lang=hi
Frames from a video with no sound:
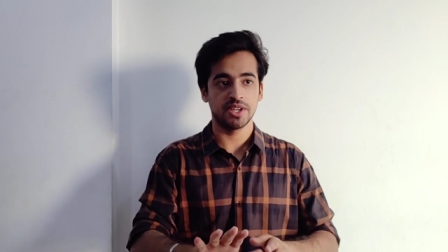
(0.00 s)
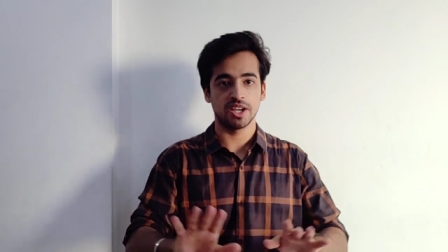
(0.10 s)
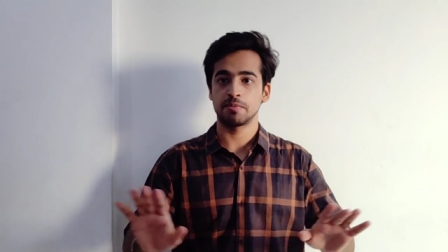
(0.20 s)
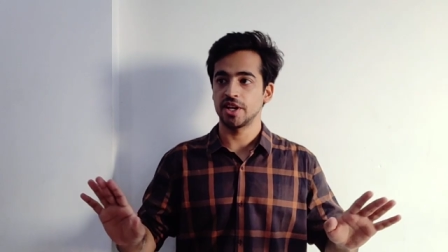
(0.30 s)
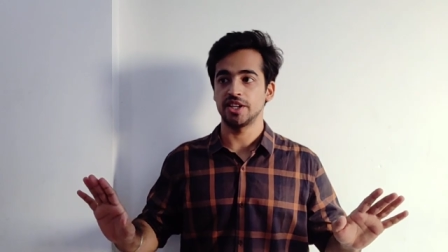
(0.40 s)
अब
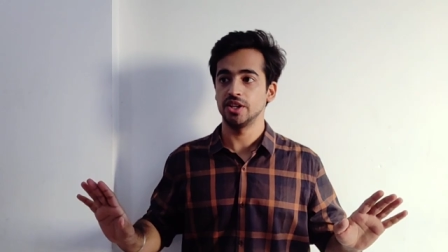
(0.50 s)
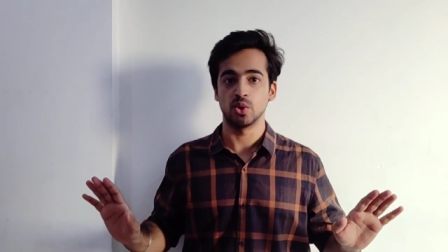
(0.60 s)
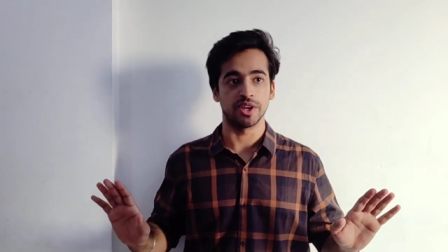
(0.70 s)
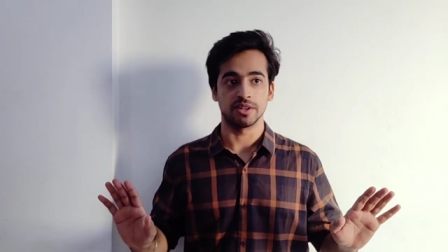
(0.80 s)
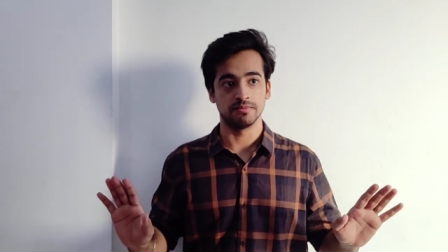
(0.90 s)
ये अपना
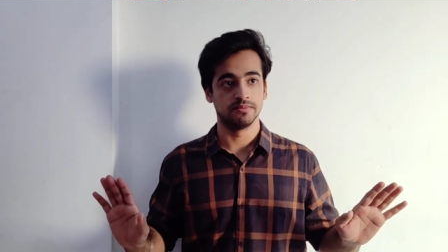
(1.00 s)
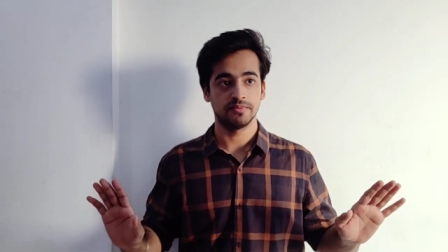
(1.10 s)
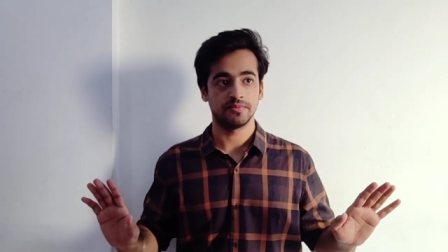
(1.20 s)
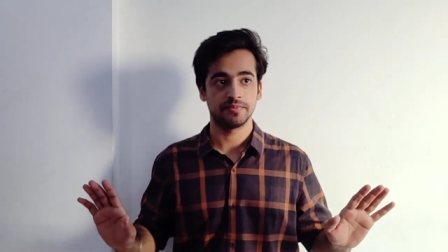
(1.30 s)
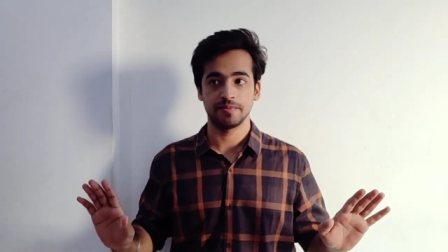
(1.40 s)
हीरो है हुँ?
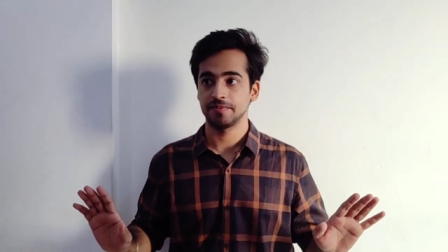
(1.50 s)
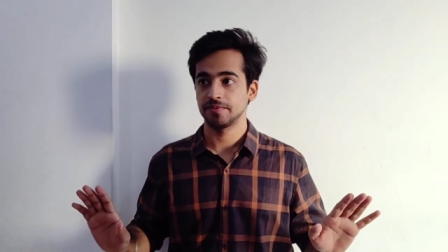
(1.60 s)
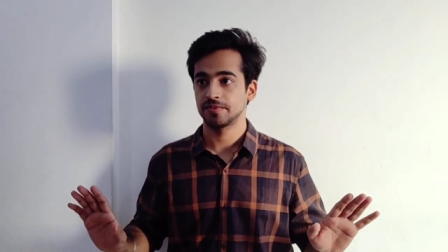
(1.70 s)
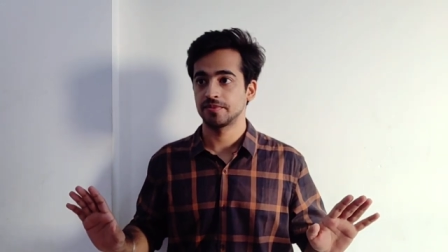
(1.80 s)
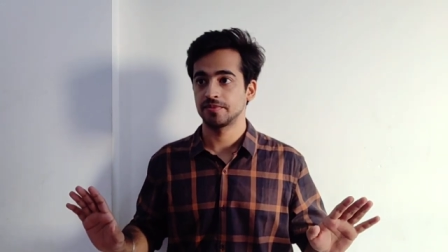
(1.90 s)
हम्म।
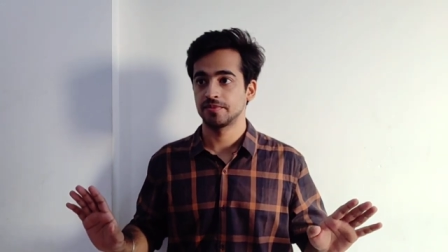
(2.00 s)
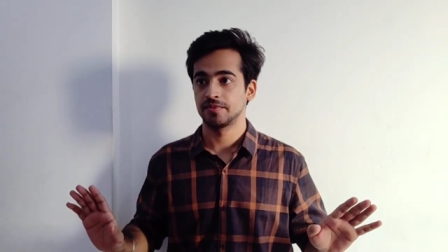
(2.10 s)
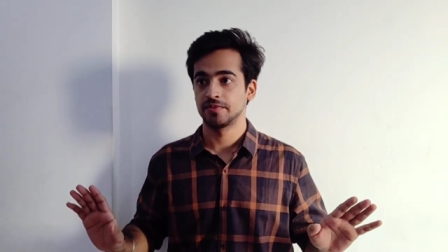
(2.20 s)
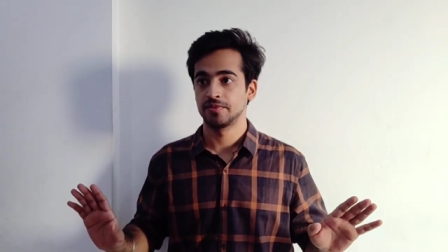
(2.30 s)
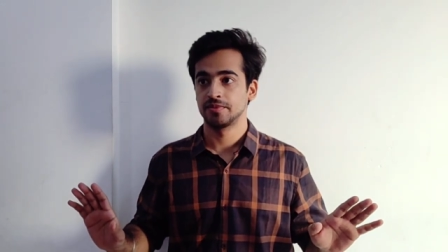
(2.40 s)

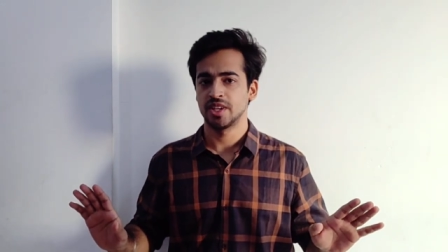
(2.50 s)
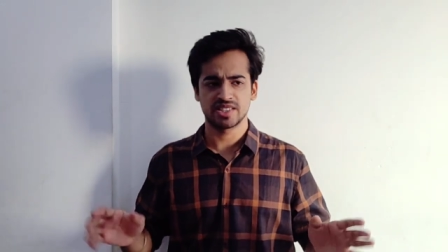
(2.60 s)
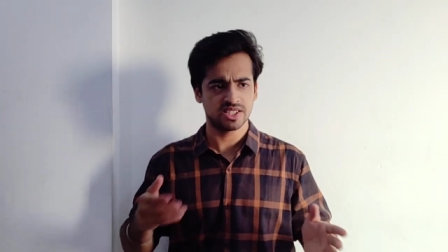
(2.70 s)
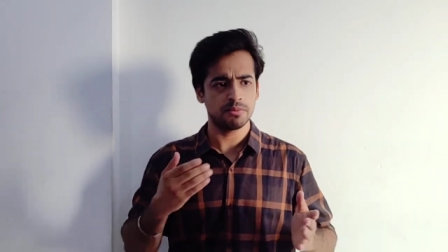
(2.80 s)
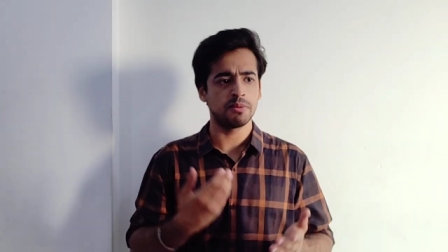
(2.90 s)

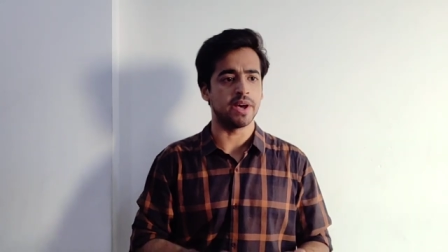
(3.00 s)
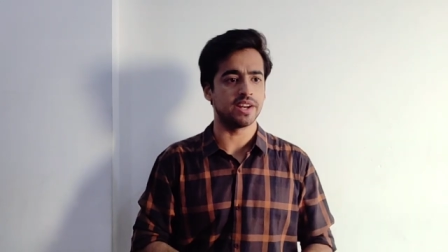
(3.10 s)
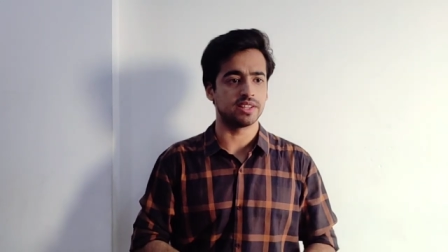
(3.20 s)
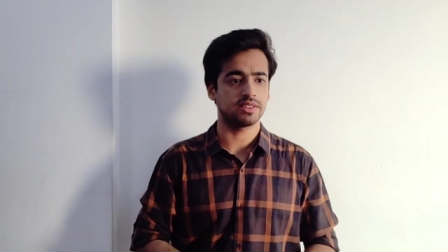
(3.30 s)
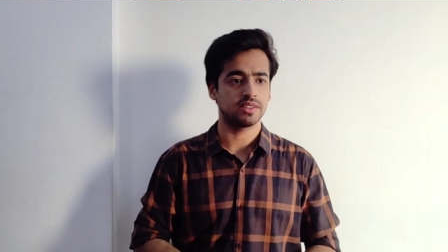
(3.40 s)
इसने भी
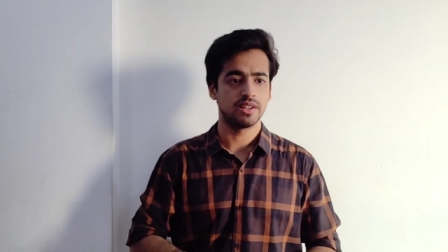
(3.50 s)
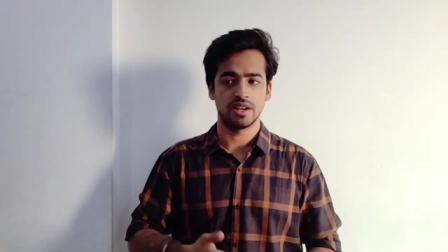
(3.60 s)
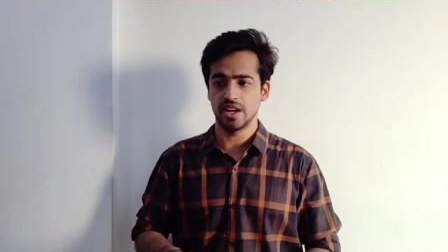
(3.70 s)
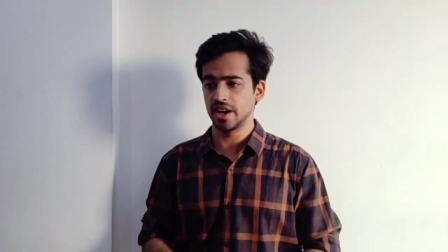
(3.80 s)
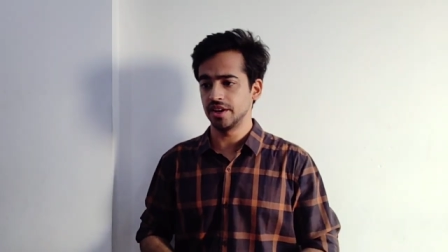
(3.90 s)
मेहनत
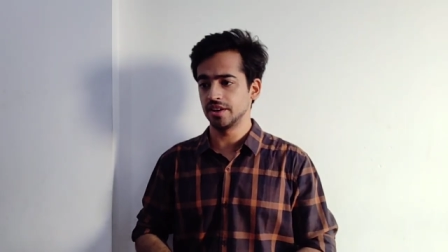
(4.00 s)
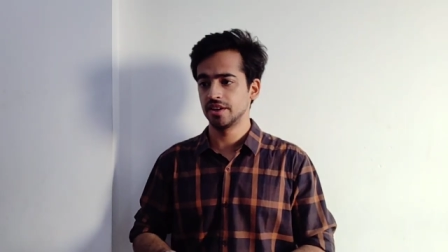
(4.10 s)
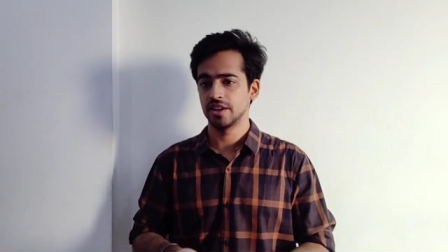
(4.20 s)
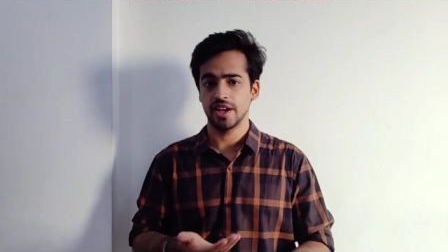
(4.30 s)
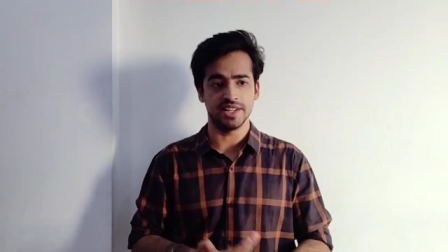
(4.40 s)

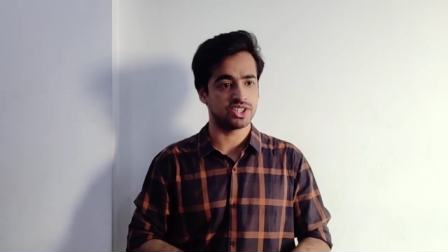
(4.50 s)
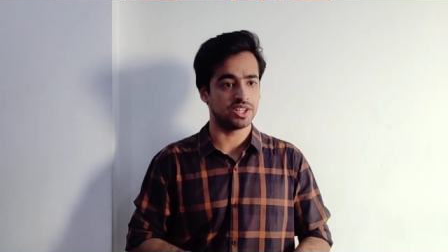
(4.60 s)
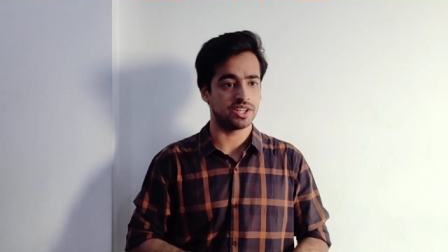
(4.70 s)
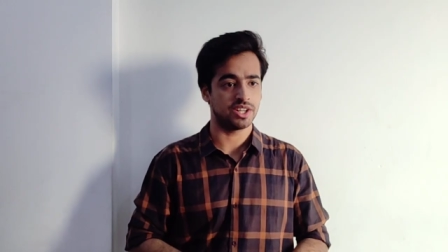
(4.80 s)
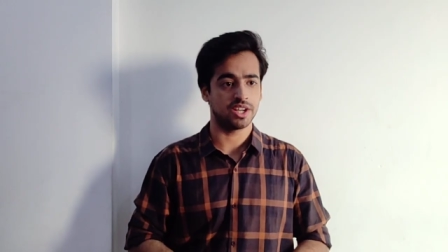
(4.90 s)
लगन
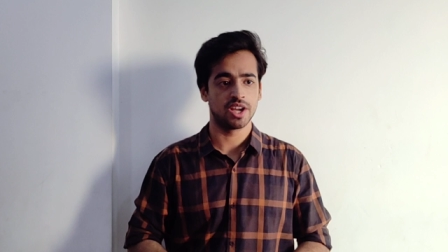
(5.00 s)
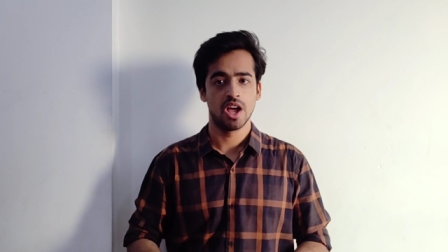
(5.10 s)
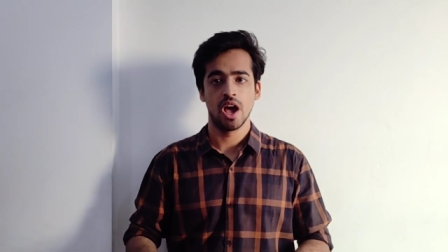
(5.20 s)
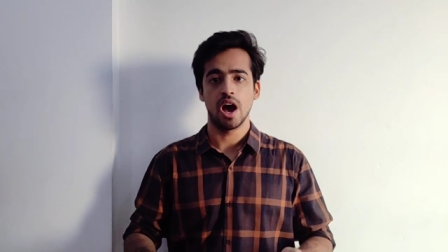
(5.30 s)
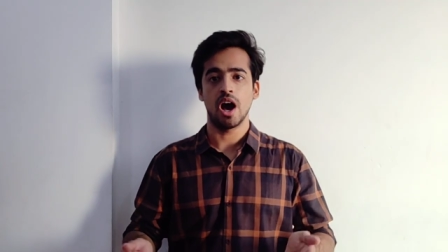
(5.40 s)
इंजीनियरिंग
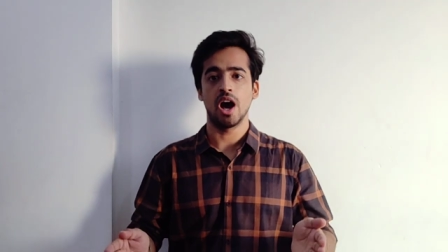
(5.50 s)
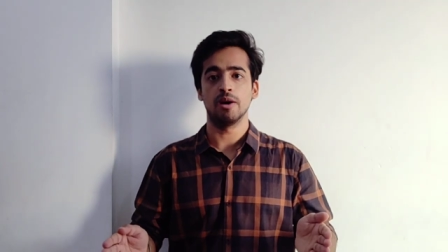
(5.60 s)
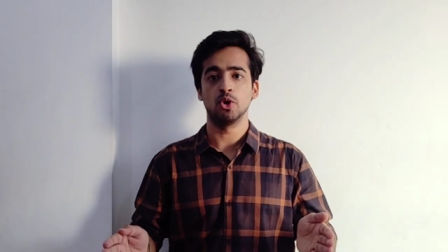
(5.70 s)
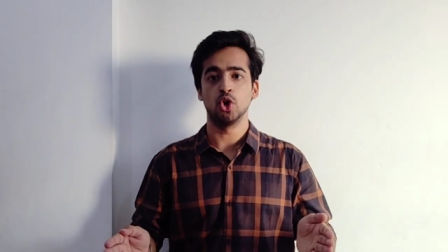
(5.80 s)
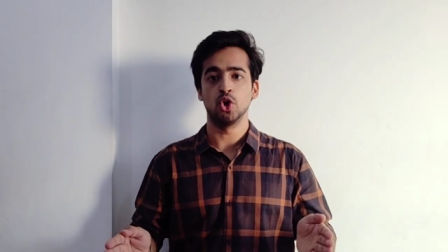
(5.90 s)

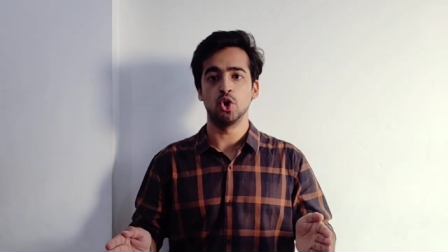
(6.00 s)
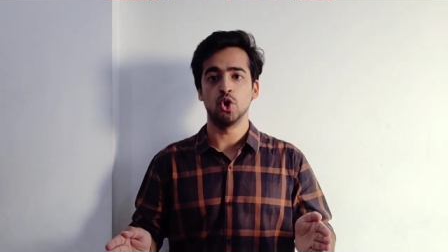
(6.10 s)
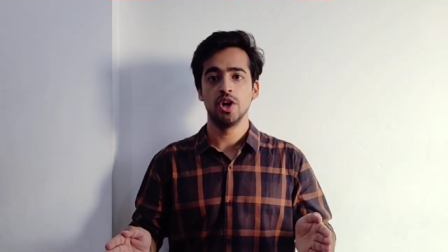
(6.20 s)
हाँ बोलो